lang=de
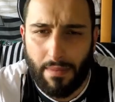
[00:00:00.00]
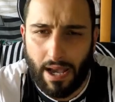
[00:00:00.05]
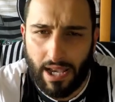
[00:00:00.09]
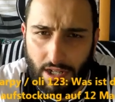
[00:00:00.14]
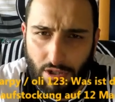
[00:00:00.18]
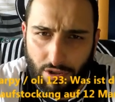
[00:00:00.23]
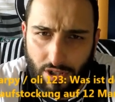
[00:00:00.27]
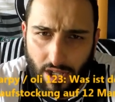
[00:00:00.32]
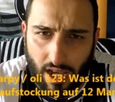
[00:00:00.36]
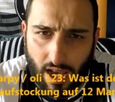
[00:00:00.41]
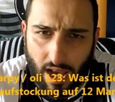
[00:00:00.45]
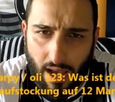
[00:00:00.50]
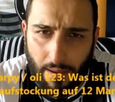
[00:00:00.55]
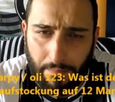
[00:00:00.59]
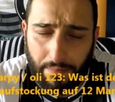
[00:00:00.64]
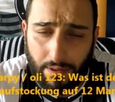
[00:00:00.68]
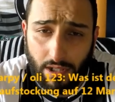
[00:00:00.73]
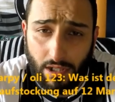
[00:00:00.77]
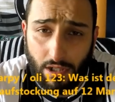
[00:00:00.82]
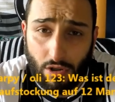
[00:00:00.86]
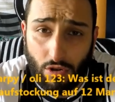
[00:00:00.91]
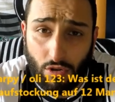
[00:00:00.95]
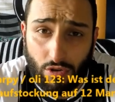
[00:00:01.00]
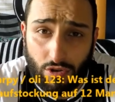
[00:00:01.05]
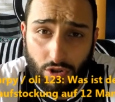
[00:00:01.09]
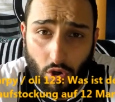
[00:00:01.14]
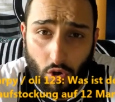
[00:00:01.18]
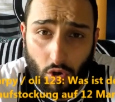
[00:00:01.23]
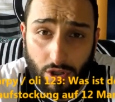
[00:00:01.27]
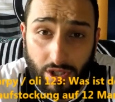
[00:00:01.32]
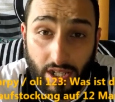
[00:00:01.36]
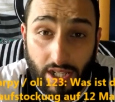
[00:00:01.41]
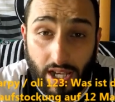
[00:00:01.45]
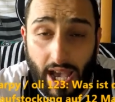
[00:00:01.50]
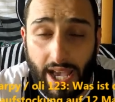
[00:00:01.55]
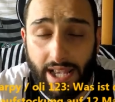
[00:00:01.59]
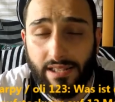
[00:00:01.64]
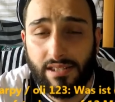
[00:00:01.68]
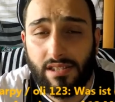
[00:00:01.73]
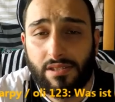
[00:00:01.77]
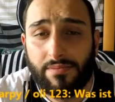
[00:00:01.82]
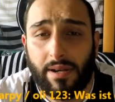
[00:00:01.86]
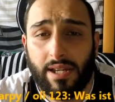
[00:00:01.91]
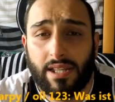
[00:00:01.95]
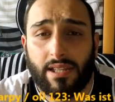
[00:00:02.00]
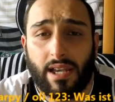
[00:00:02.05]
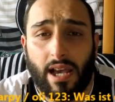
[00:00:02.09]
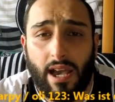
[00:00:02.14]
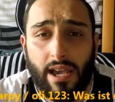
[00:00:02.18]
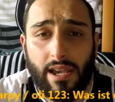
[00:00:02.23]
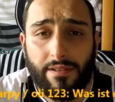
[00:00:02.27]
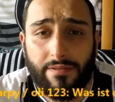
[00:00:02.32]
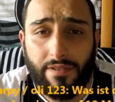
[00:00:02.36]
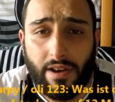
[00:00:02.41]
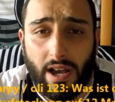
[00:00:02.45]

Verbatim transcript: Milo der Harpy und Olli123